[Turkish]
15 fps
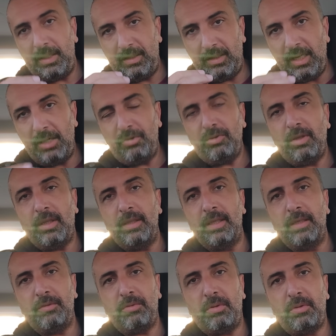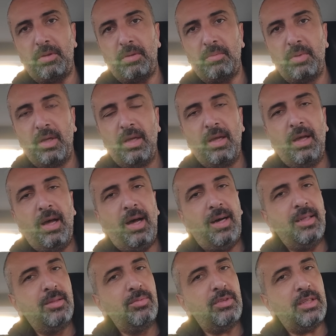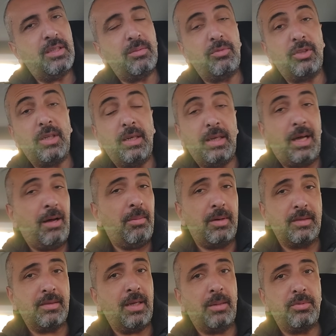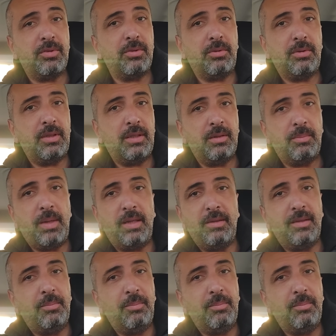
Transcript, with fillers: İhtiyacı olanları söylüyorum. Alım satımcılar ne yaparsa yapsın onları ben